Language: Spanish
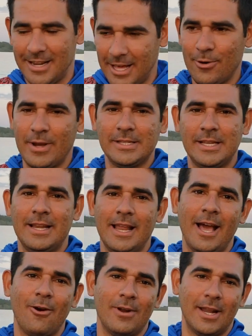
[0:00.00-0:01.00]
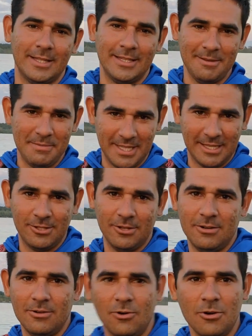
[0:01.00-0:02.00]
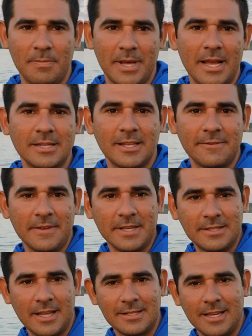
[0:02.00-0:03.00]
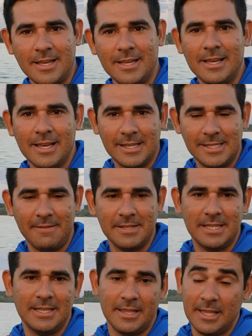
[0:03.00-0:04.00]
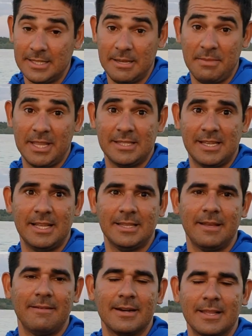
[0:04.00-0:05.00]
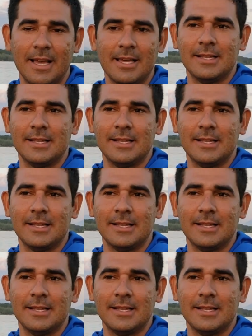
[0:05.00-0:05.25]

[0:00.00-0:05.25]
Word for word: Claro que sí, les hago la atenta invitación hoy para estas fiestas que, que se avecinan de Semana Santa, ¿verdad?